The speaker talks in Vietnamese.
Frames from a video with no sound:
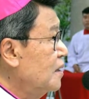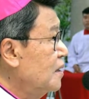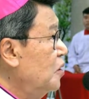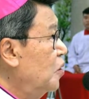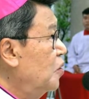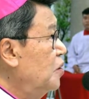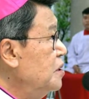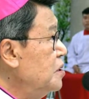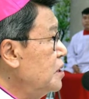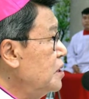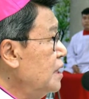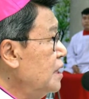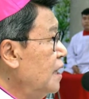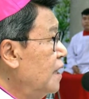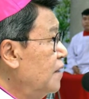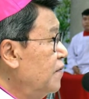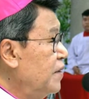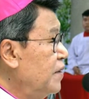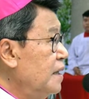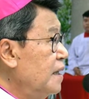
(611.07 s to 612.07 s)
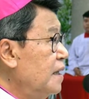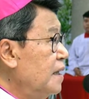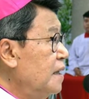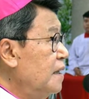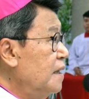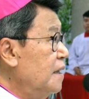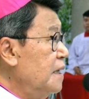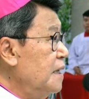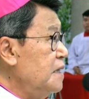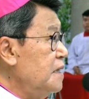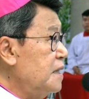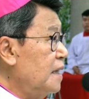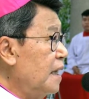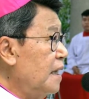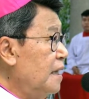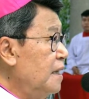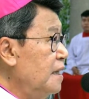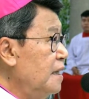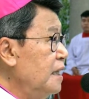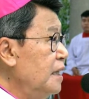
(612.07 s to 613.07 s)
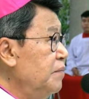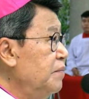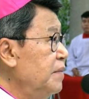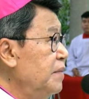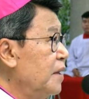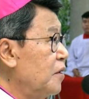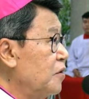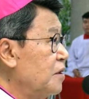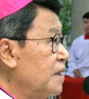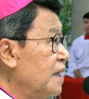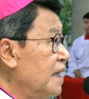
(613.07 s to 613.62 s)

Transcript: đối diện với những người dân đi biểu